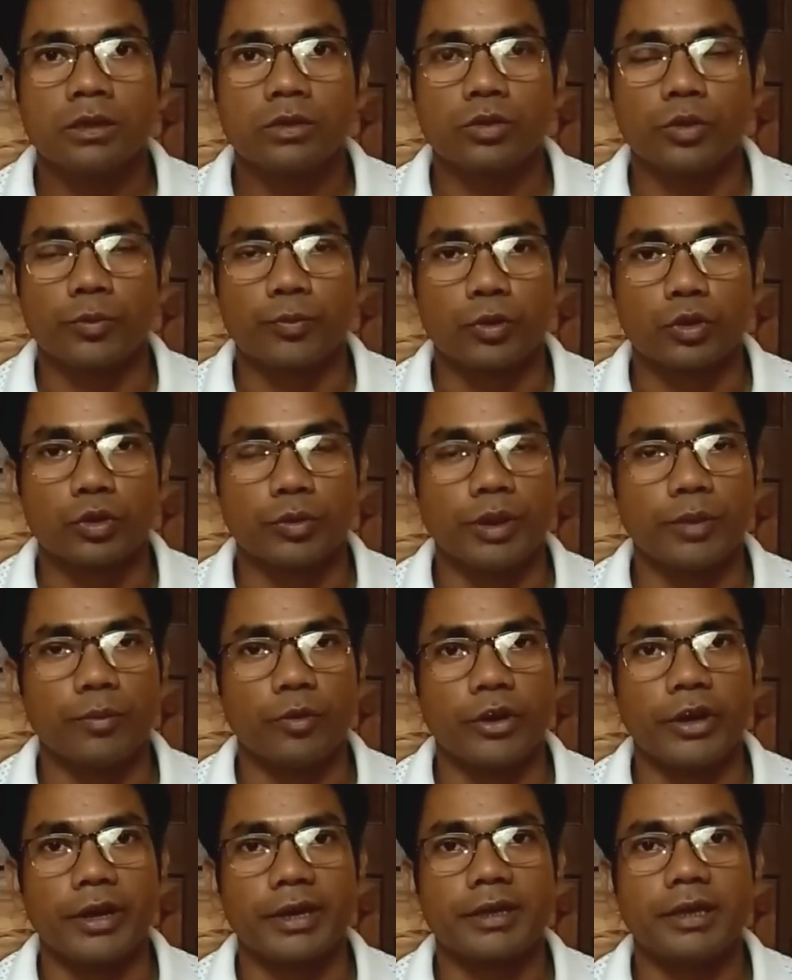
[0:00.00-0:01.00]
তো প্রথমেই
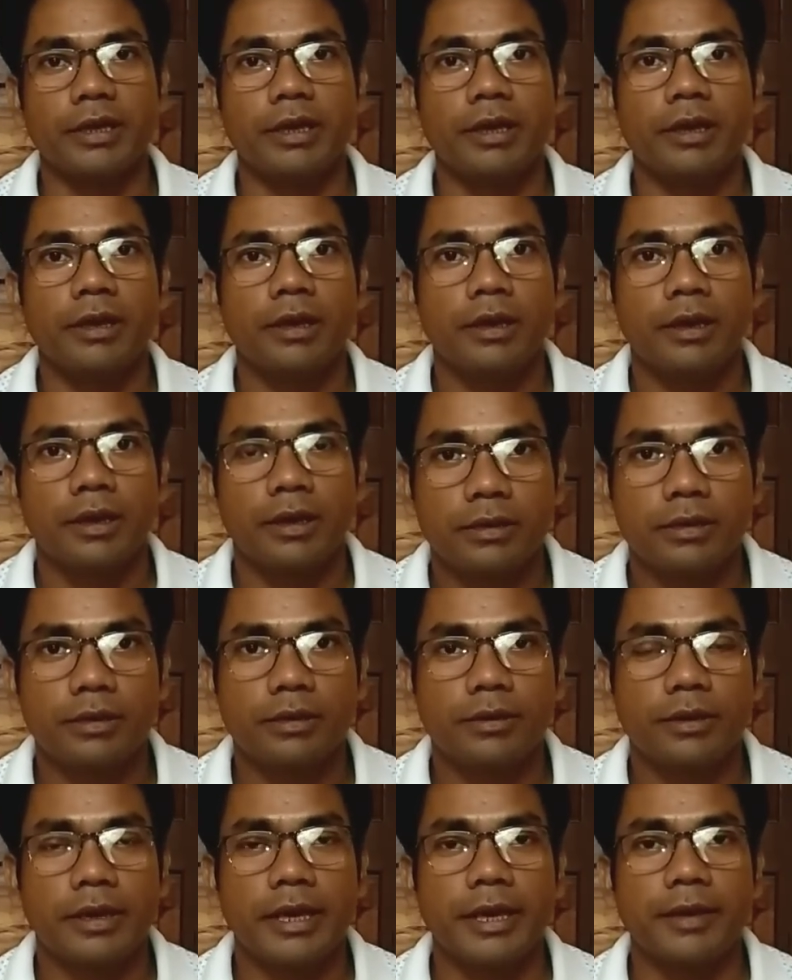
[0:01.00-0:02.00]
বলে রাখি
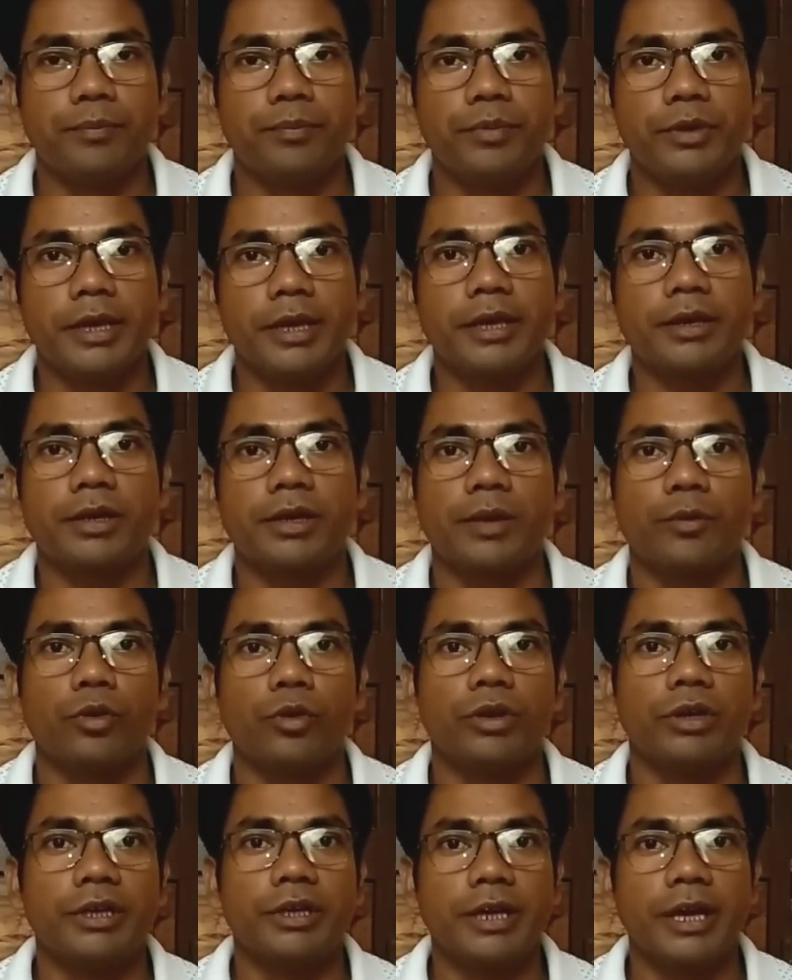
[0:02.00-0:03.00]
এই বিএড
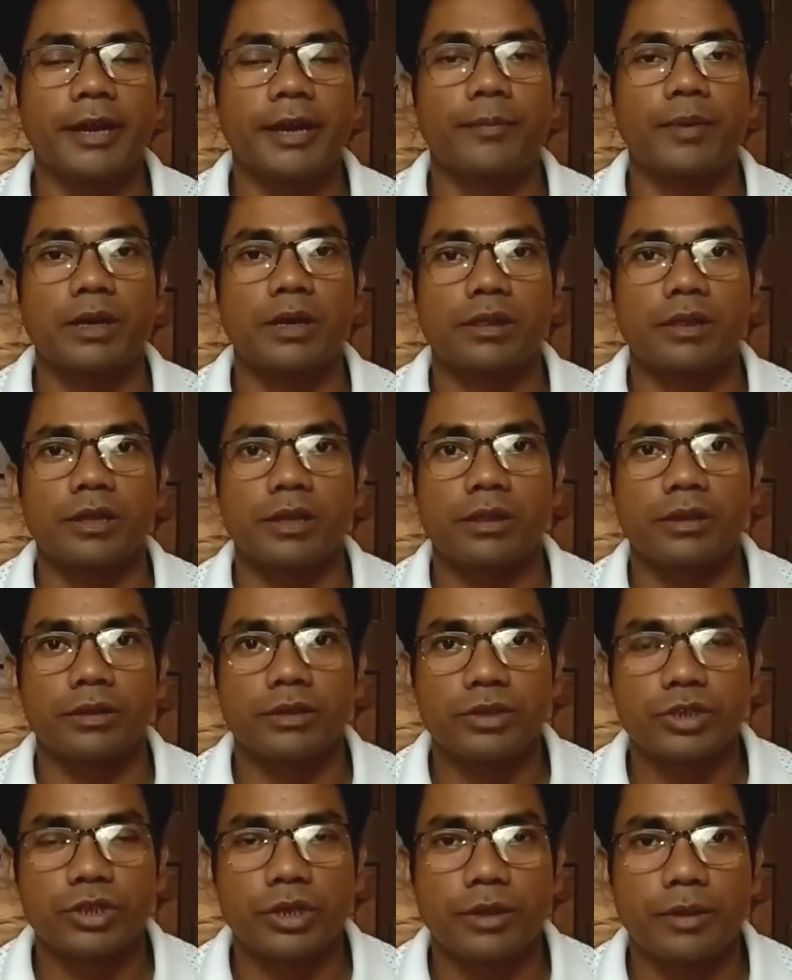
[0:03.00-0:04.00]
এবং ডিএলএড ভার্সেস
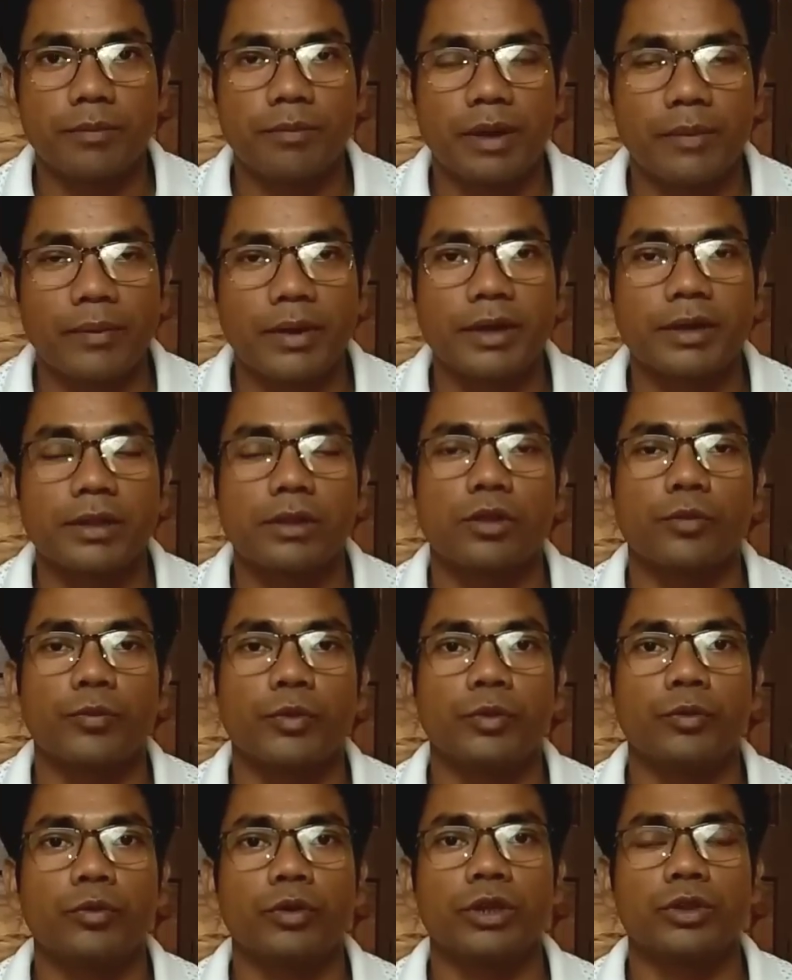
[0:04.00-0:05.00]
যে মামলাটি
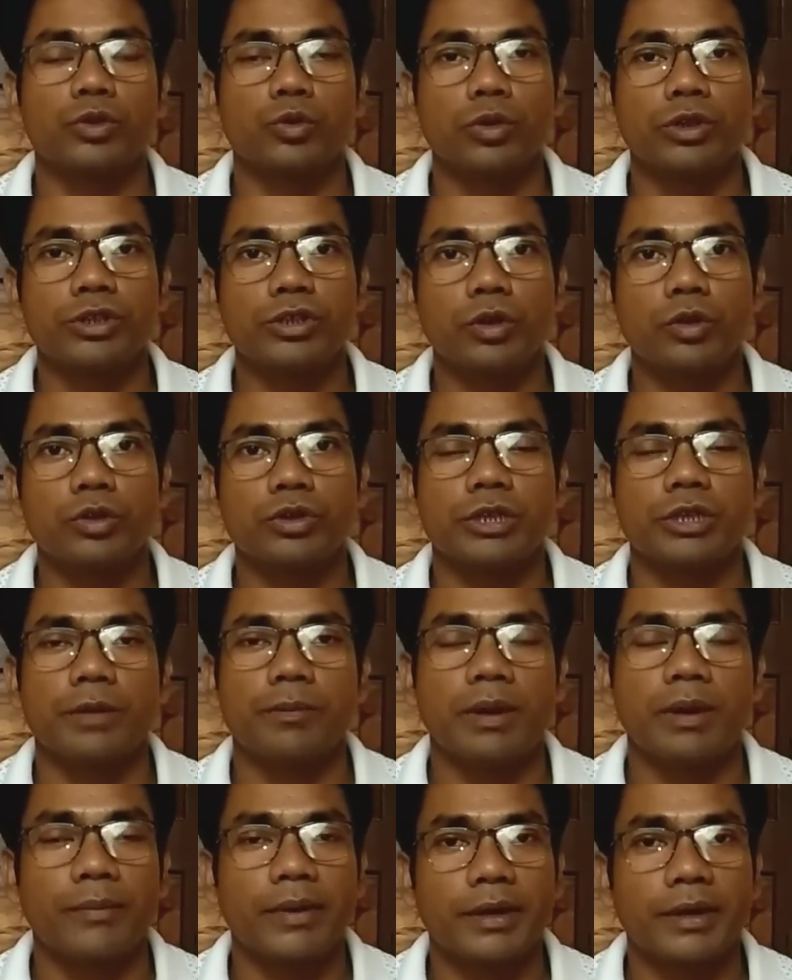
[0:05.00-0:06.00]
সুপ্রিম কোর্টে চলছিল সেই
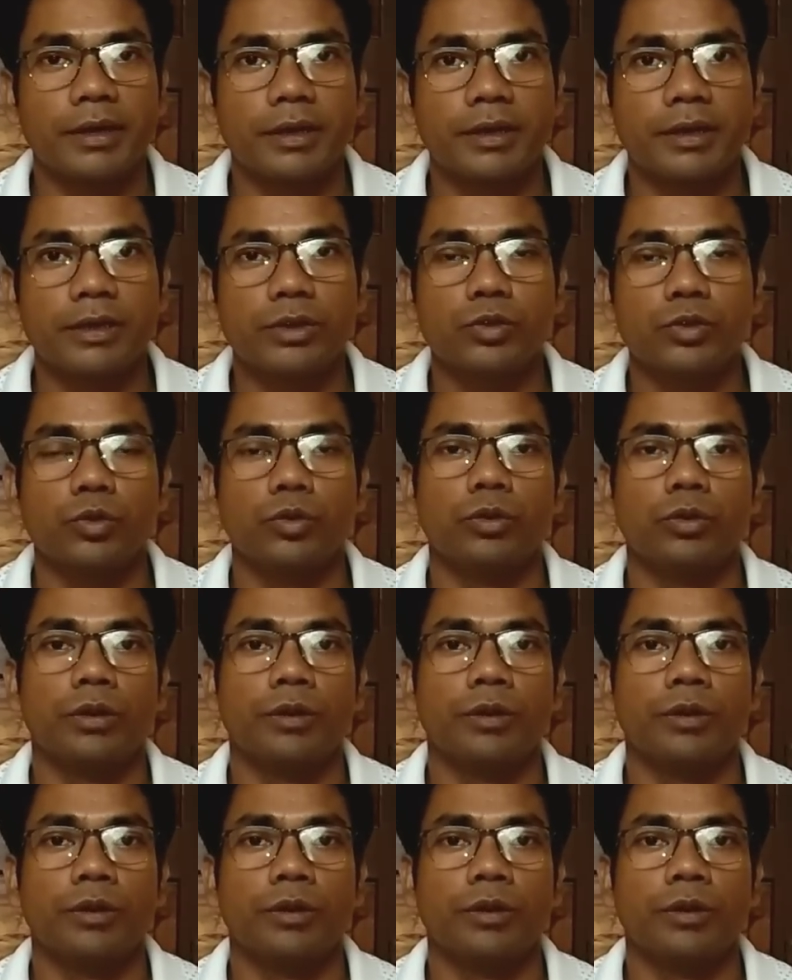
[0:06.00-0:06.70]
মামলাটির কিছু